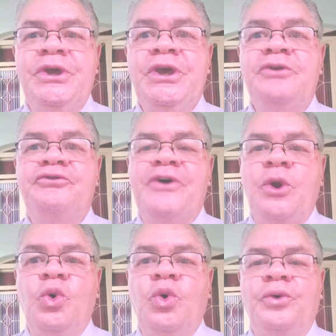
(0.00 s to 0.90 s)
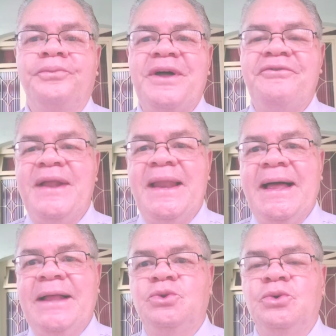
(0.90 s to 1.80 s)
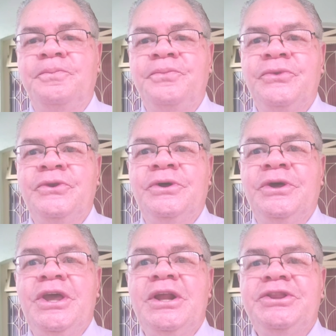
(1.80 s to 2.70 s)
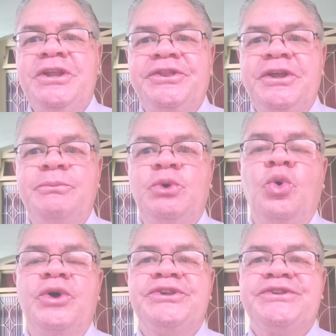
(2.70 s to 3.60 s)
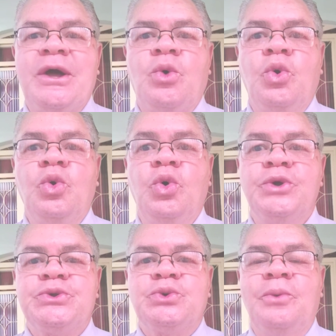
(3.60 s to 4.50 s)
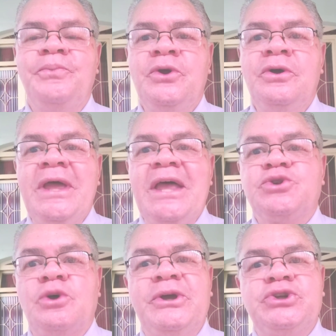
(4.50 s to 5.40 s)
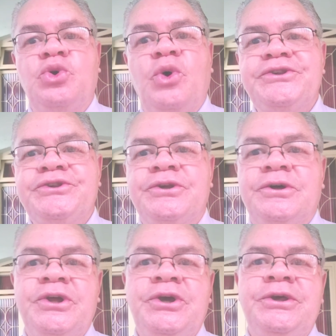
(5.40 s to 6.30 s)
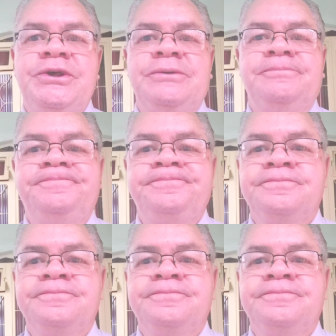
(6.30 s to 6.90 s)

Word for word: Ele falou, está falado. Ele determinou que está conosco. É somente nós crer.